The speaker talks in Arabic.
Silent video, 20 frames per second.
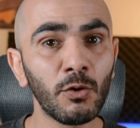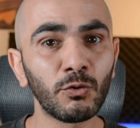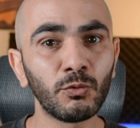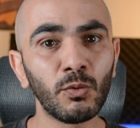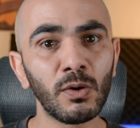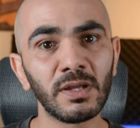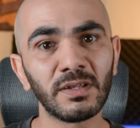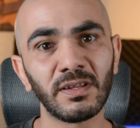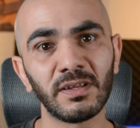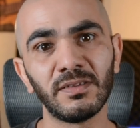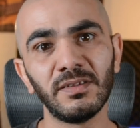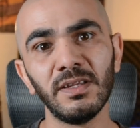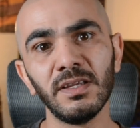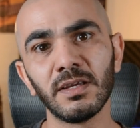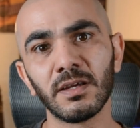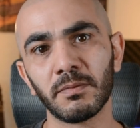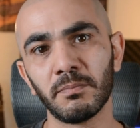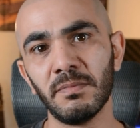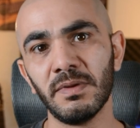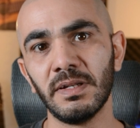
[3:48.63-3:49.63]
وقت
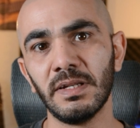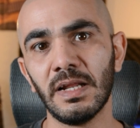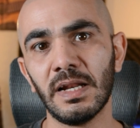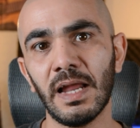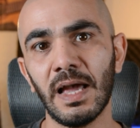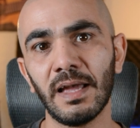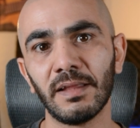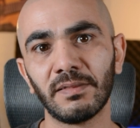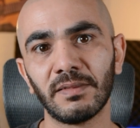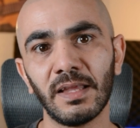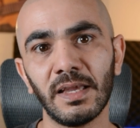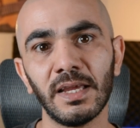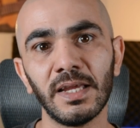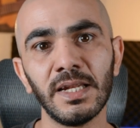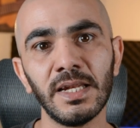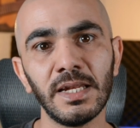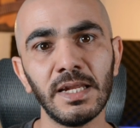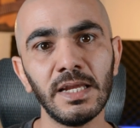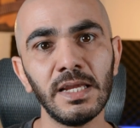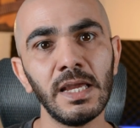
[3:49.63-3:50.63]
كتير مني لحتى
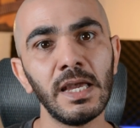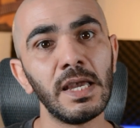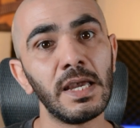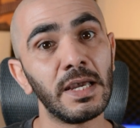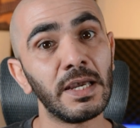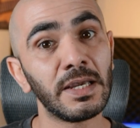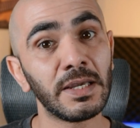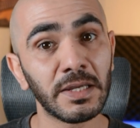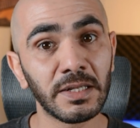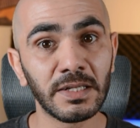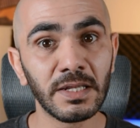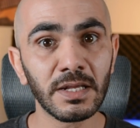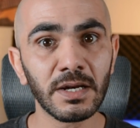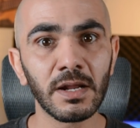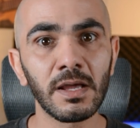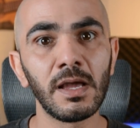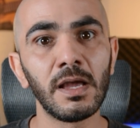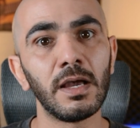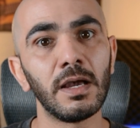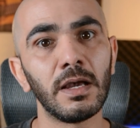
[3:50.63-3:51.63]
اني اقدر
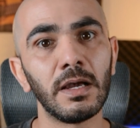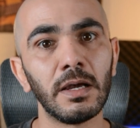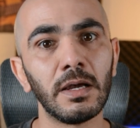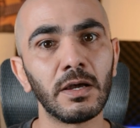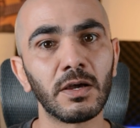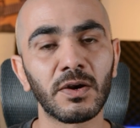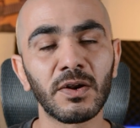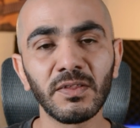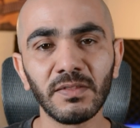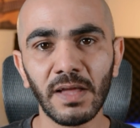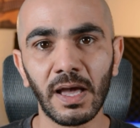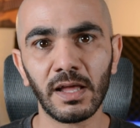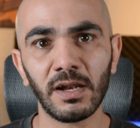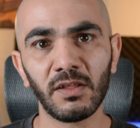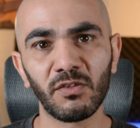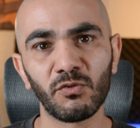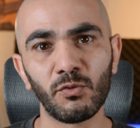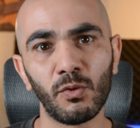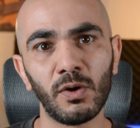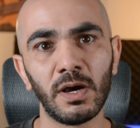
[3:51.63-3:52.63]
أه رد على
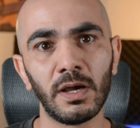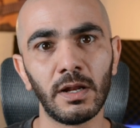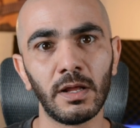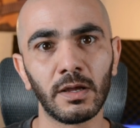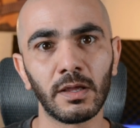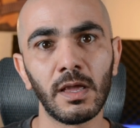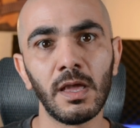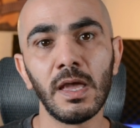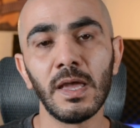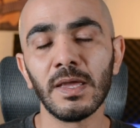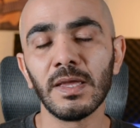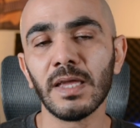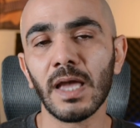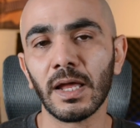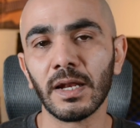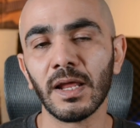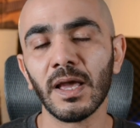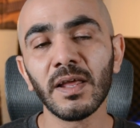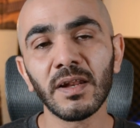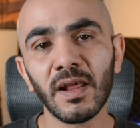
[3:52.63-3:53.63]
سؤالك
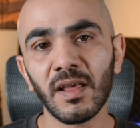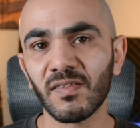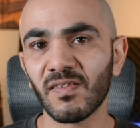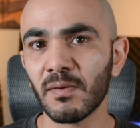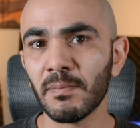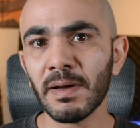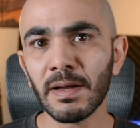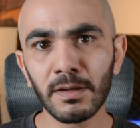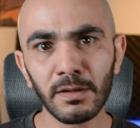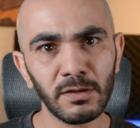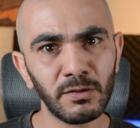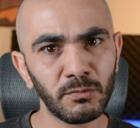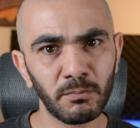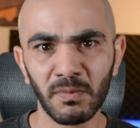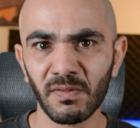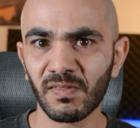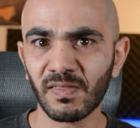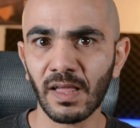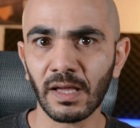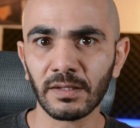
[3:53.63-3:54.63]
يعني انا اذا ما كنت
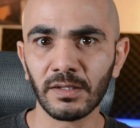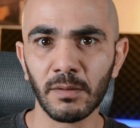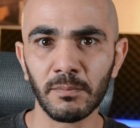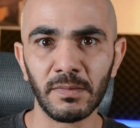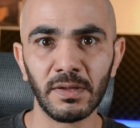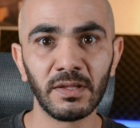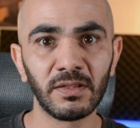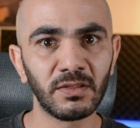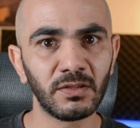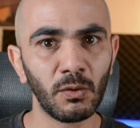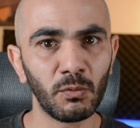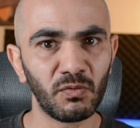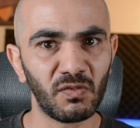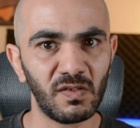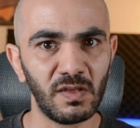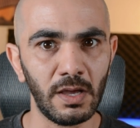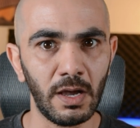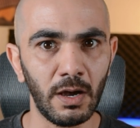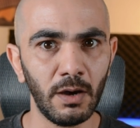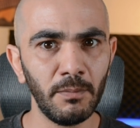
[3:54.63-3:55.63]
بستخدم
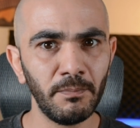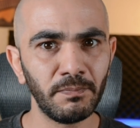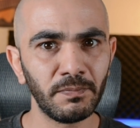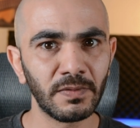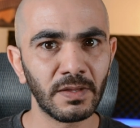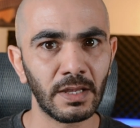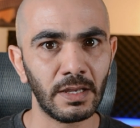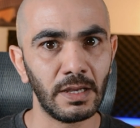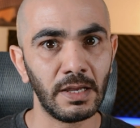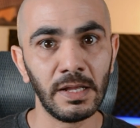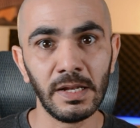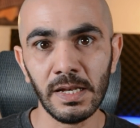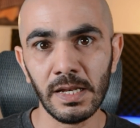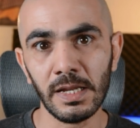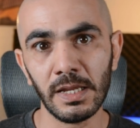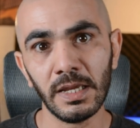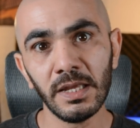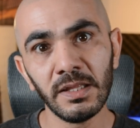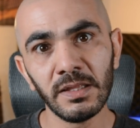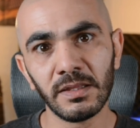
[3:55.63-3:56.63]
التوزيعه
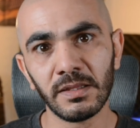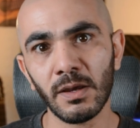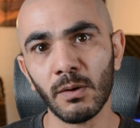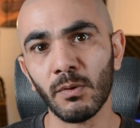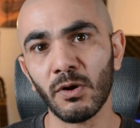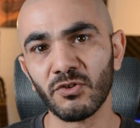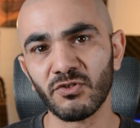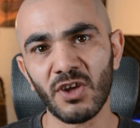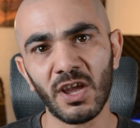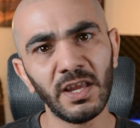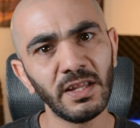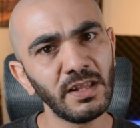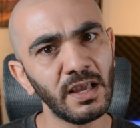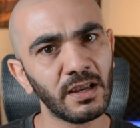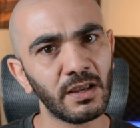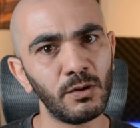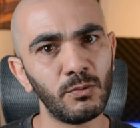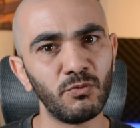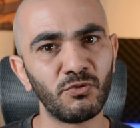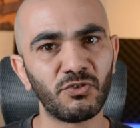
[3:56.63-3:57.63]
اللي انت
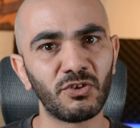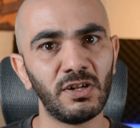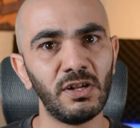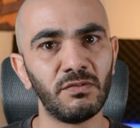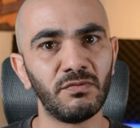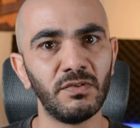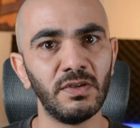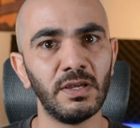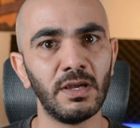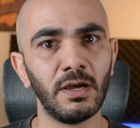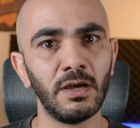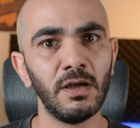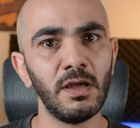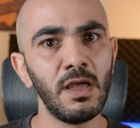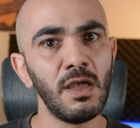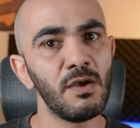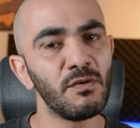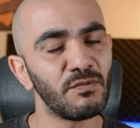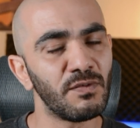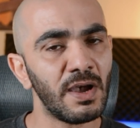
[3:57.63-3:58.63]
واجهتك المشكله فيها
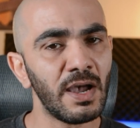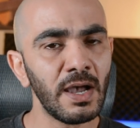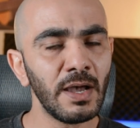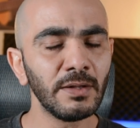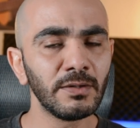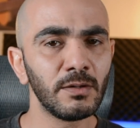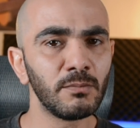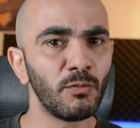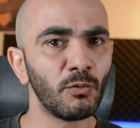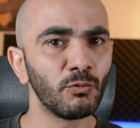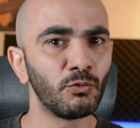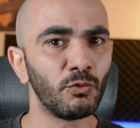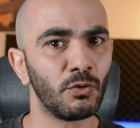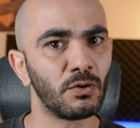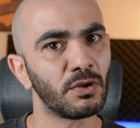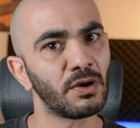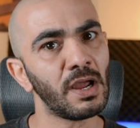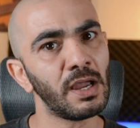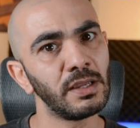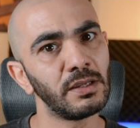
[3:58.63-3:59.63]
فهذا
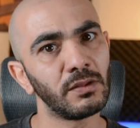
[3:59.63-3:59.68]
الموضوع راح